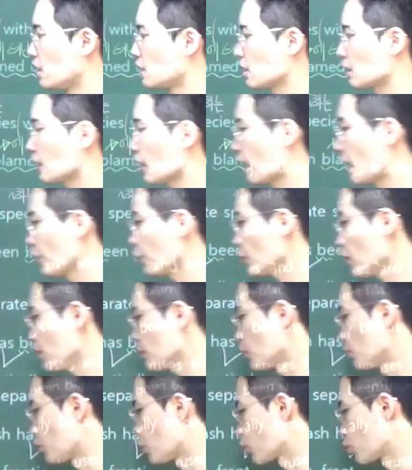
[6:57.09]
자, 단어
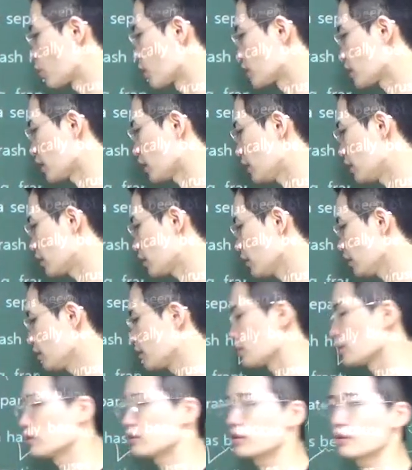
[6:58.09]
한번 보고 가자.
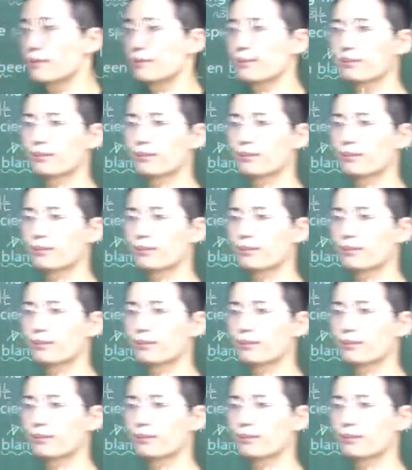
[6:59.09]
intelligent.